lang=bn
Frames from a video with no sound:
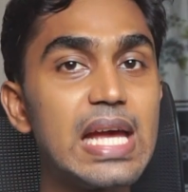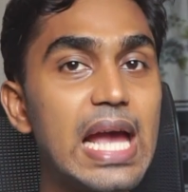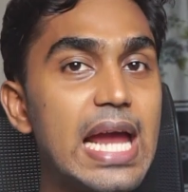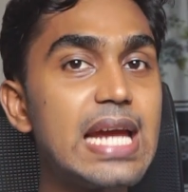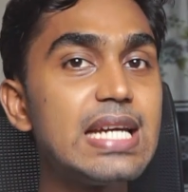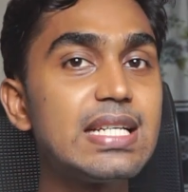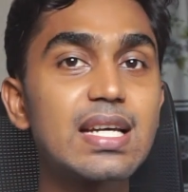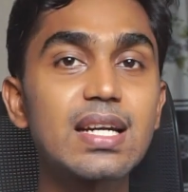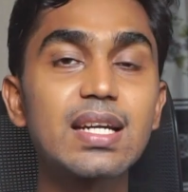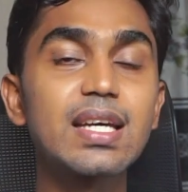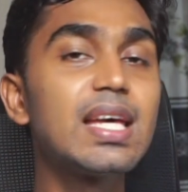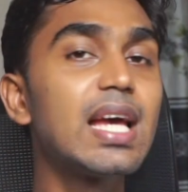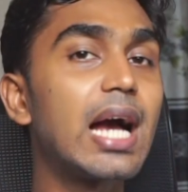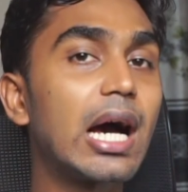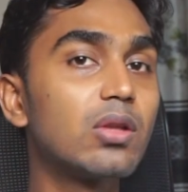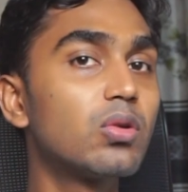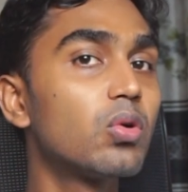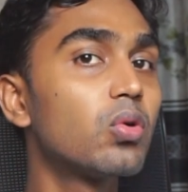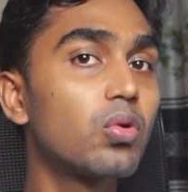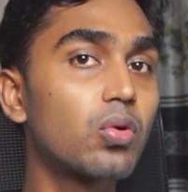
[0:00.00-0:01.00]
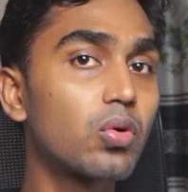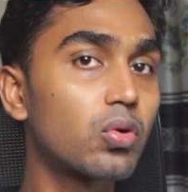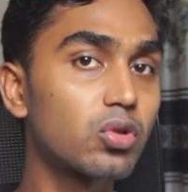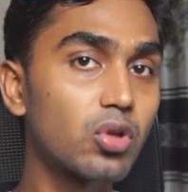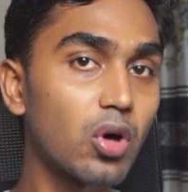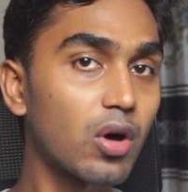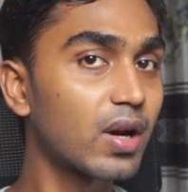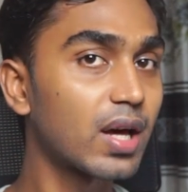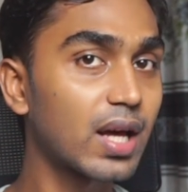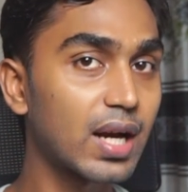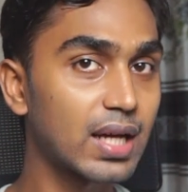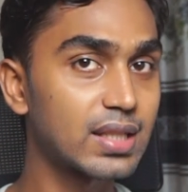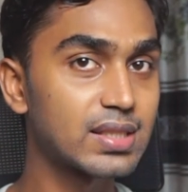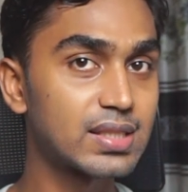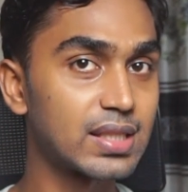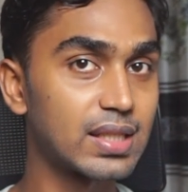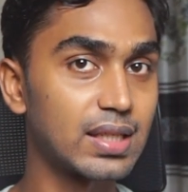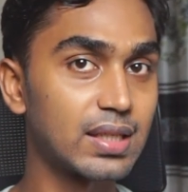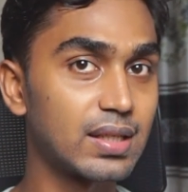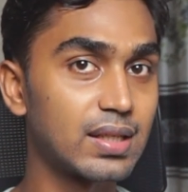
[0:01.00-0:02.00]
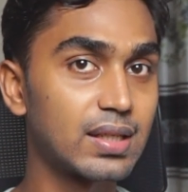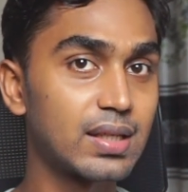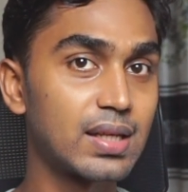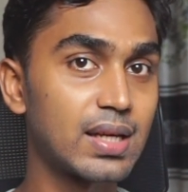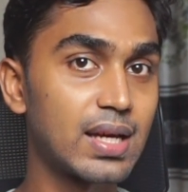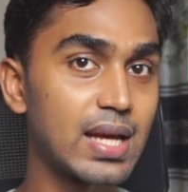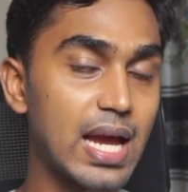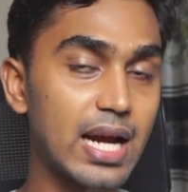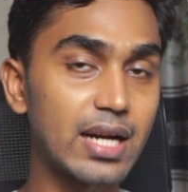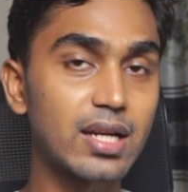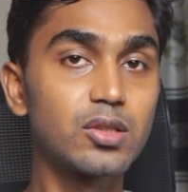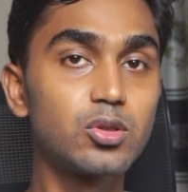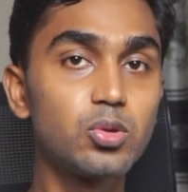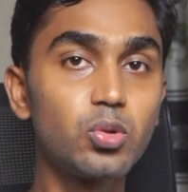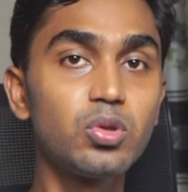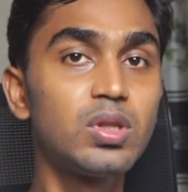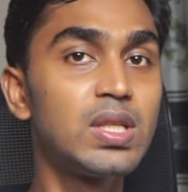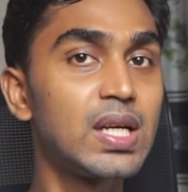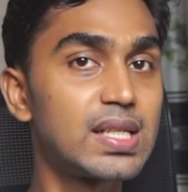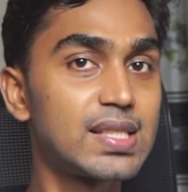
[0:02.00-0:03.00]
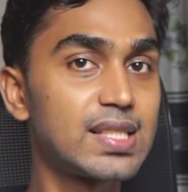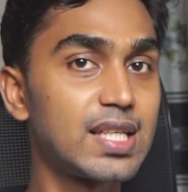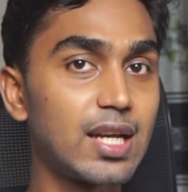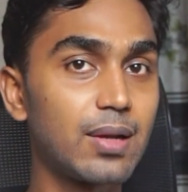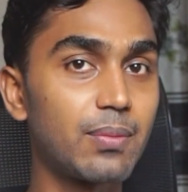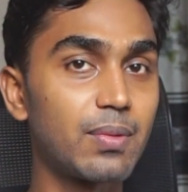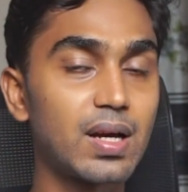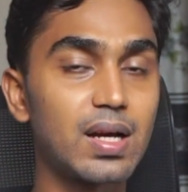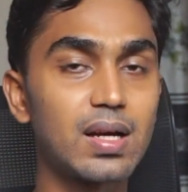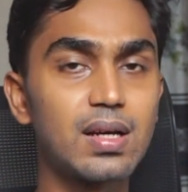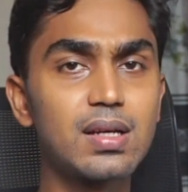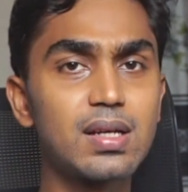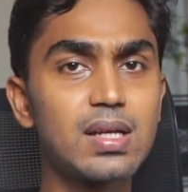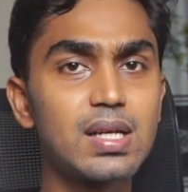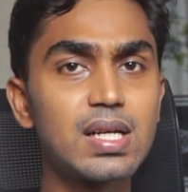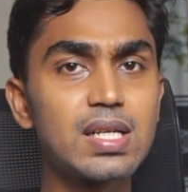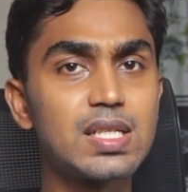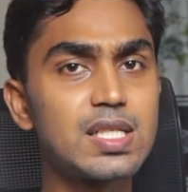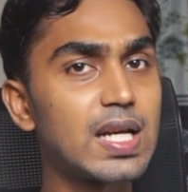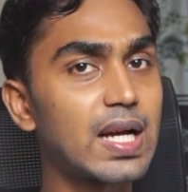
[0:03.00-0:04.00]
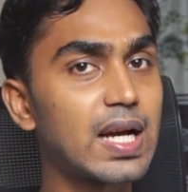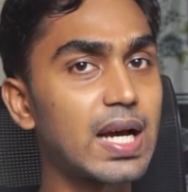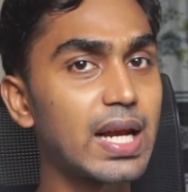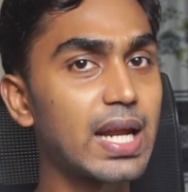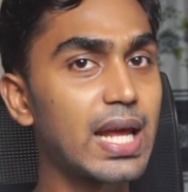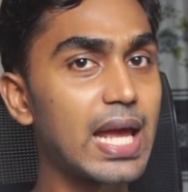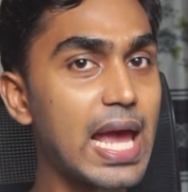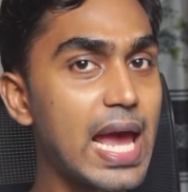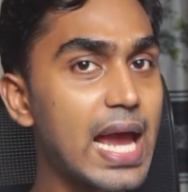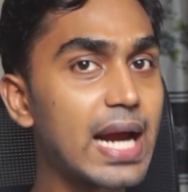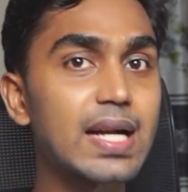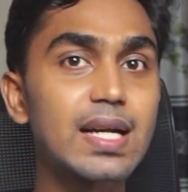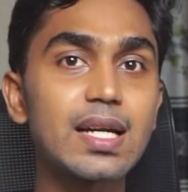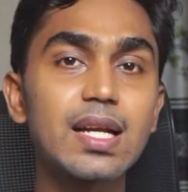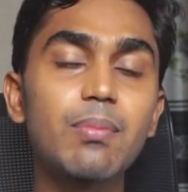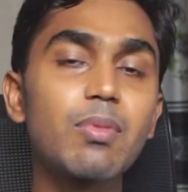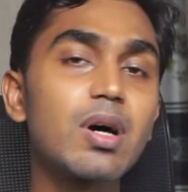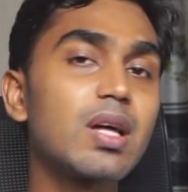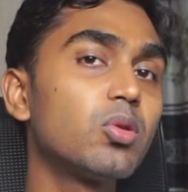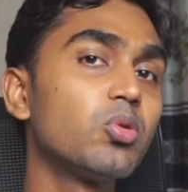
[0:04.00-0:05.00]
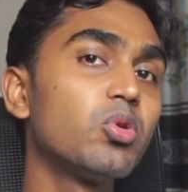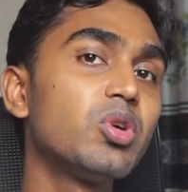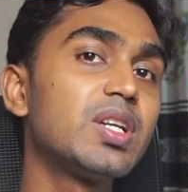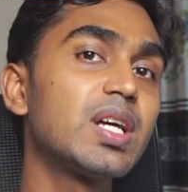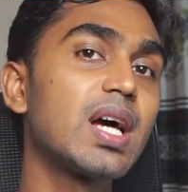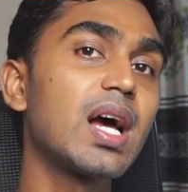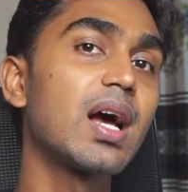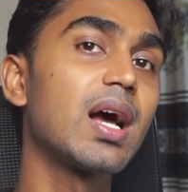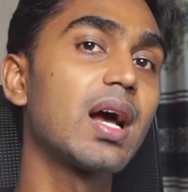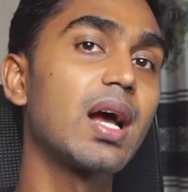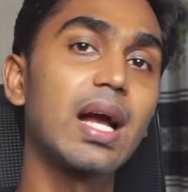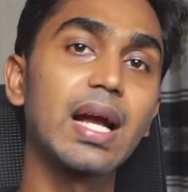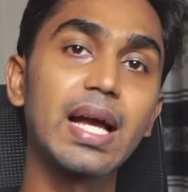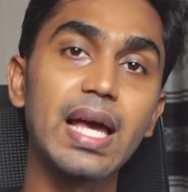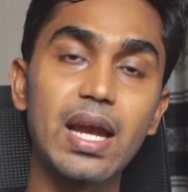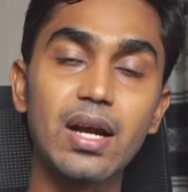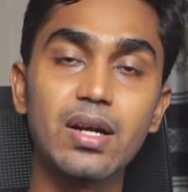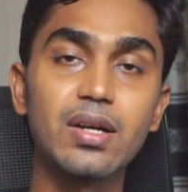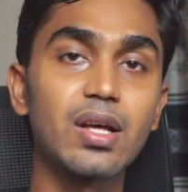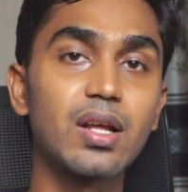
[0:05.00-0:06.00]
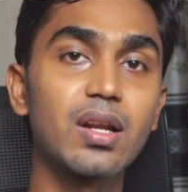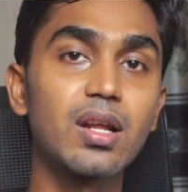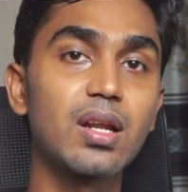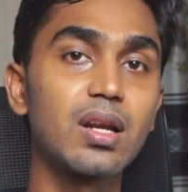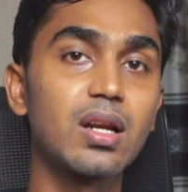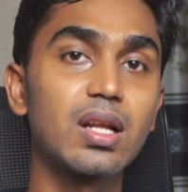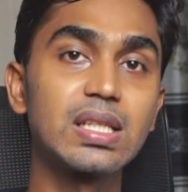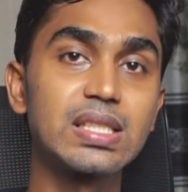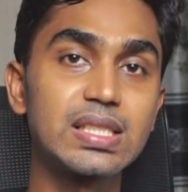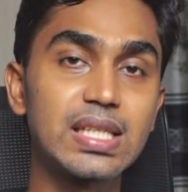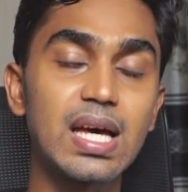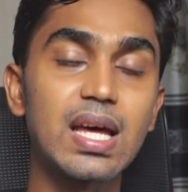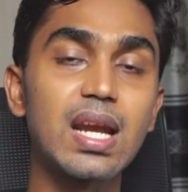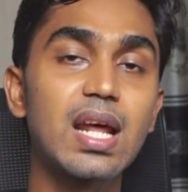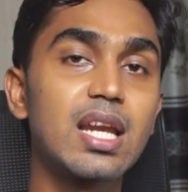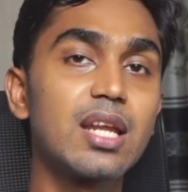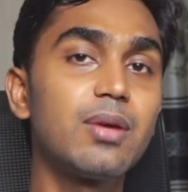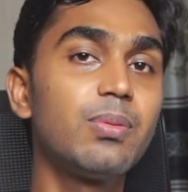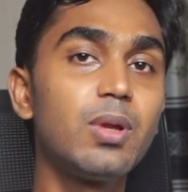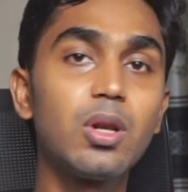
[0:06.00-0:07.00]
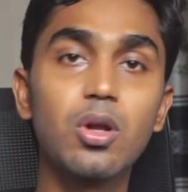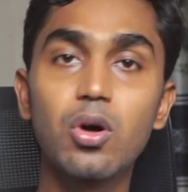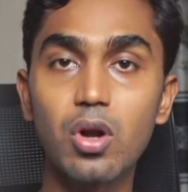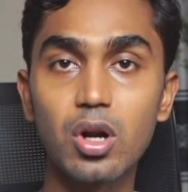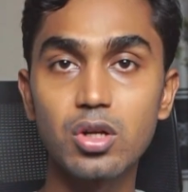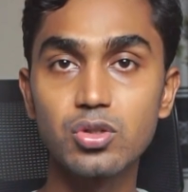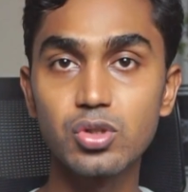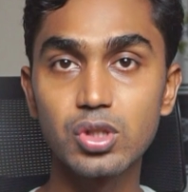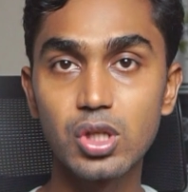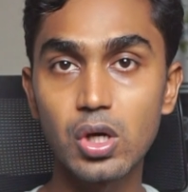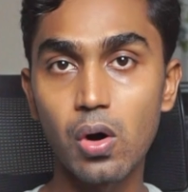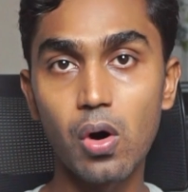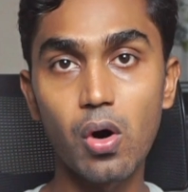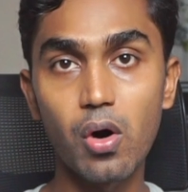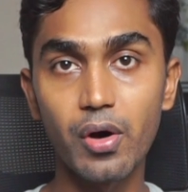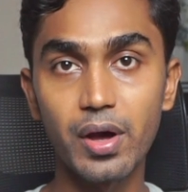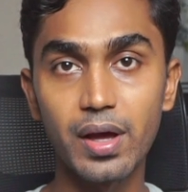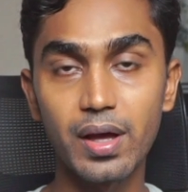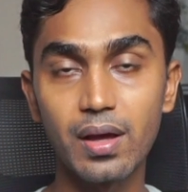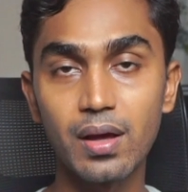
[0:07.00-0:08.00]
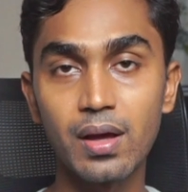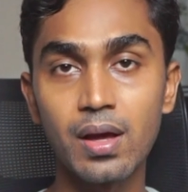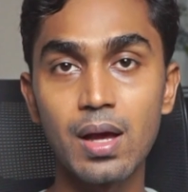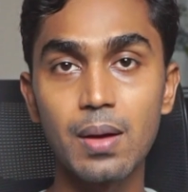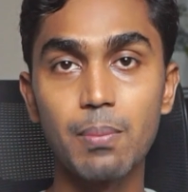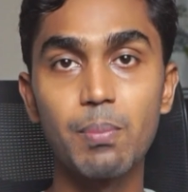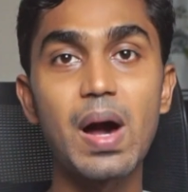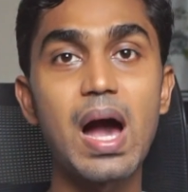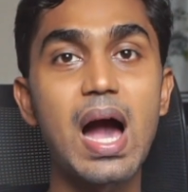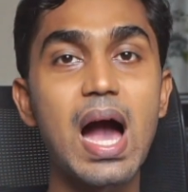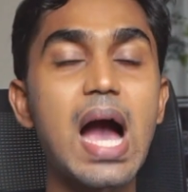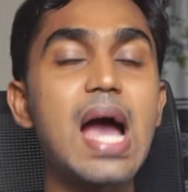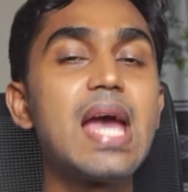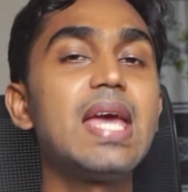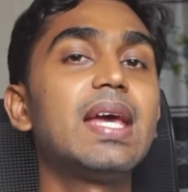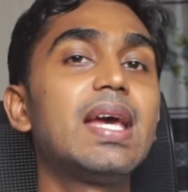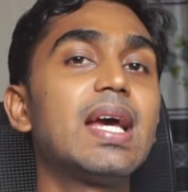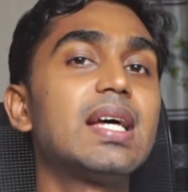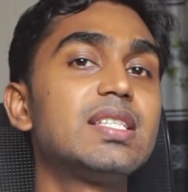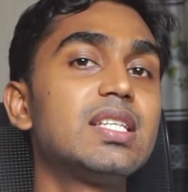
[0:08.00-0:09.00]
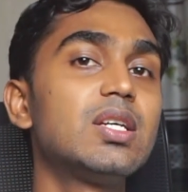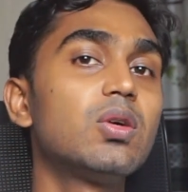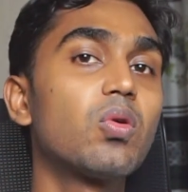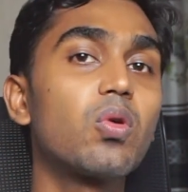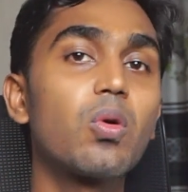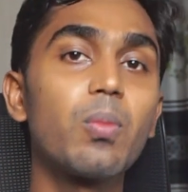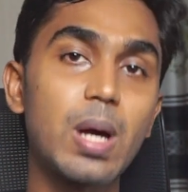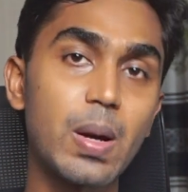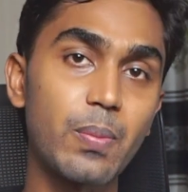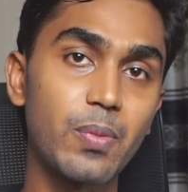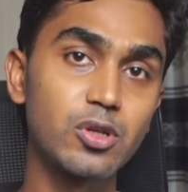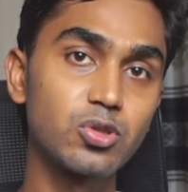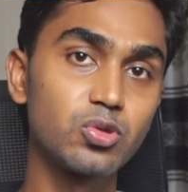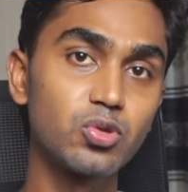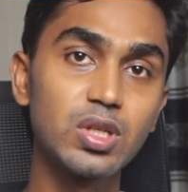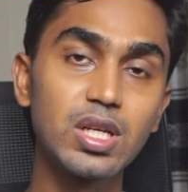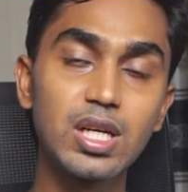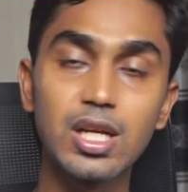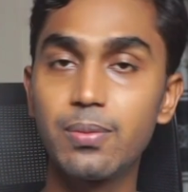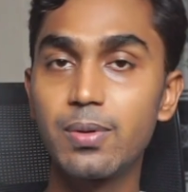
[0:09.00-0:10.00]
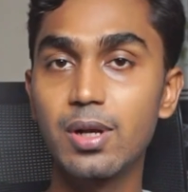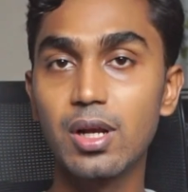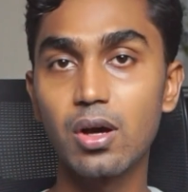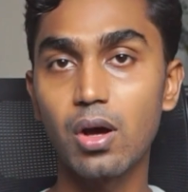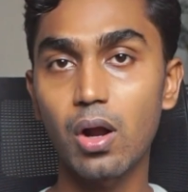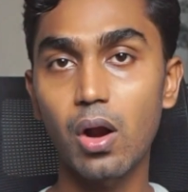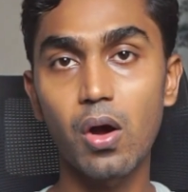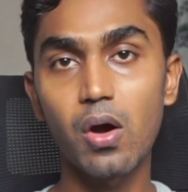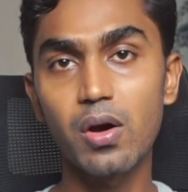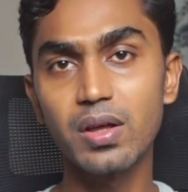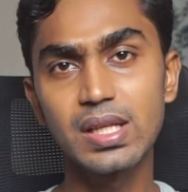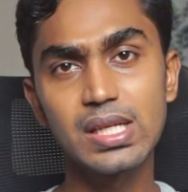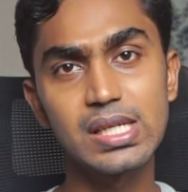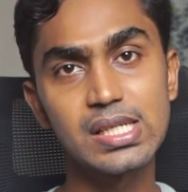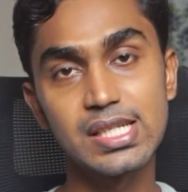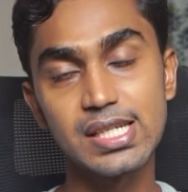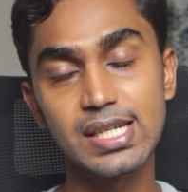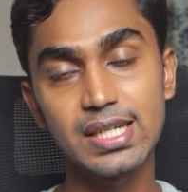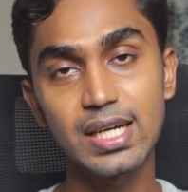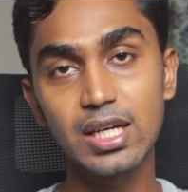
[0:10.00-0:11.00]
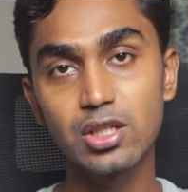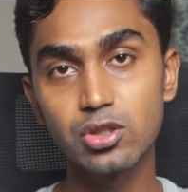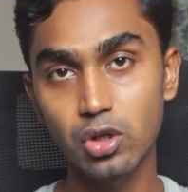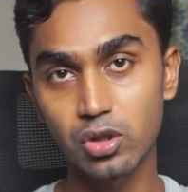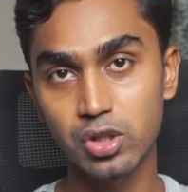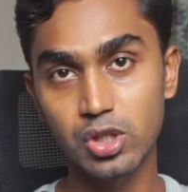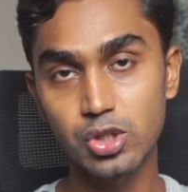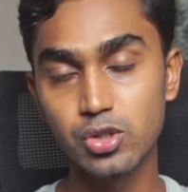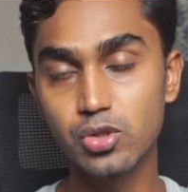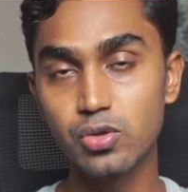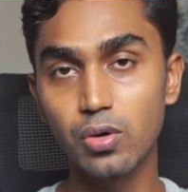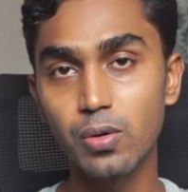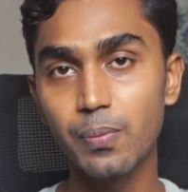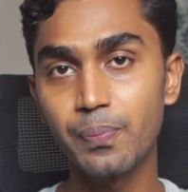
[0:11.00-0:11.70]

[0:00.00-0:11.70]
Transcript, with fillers: এইটার কি আদৌ কোনো দরকার আছে একটা যুদ্ধের সিনেমা সেখানে একটা বা দুইটা ক্যারেক্টারের চেহারা রিভিল করা যদি হয় বা আই ক্যাচি কোনো ব্যাপার যদি রিভিল করা হয় দেন সেটাই যথেষ্ট